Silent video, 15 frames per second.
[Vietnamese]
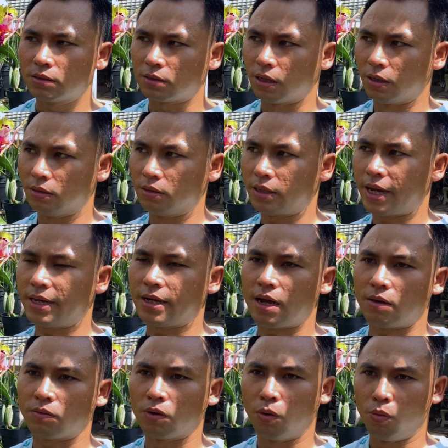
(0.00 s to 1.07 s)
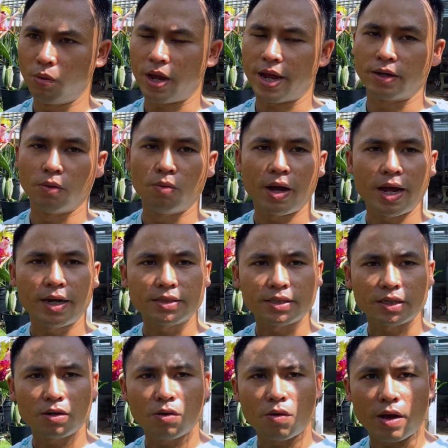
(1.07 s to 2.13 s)
tự cây nào đủ ngày đủ tháng nó
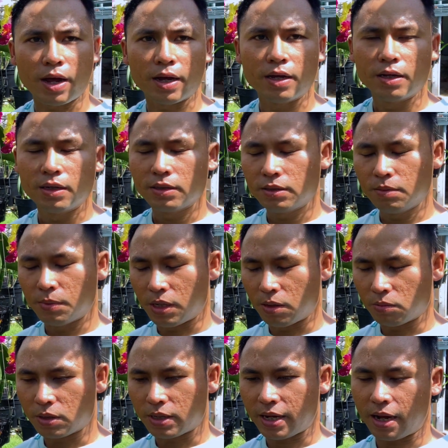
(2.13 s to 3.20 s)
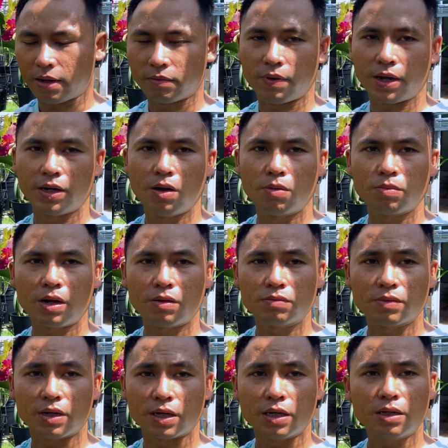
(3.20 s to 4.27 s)
sẽ có hoa, chứ mình không có cần phải nôn
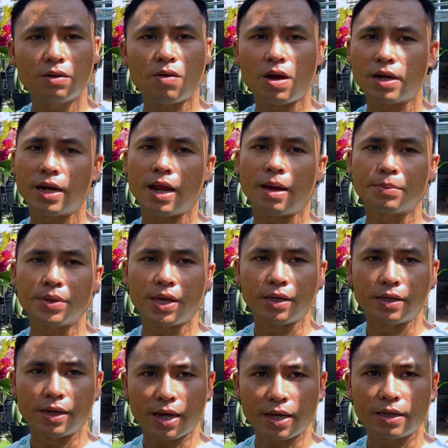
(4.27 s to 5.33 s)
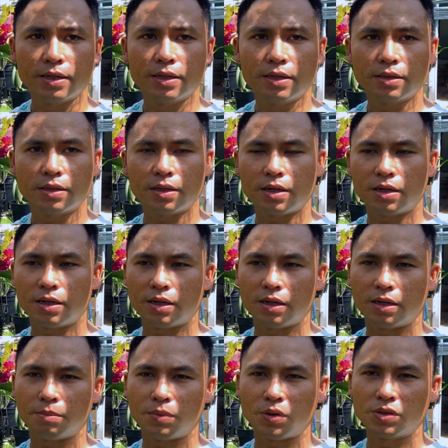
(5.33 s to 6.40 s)
nóng mà kích hoa để làm gì nha. Cho nên
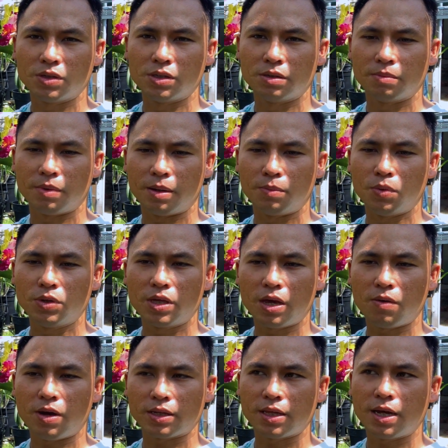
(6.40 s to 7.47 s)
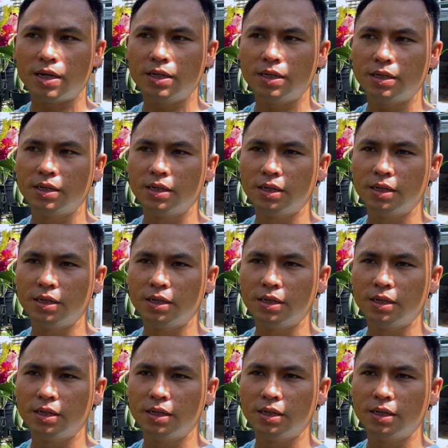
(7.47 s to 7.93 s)
là mọi người mà muốn chơi hoa Tết á,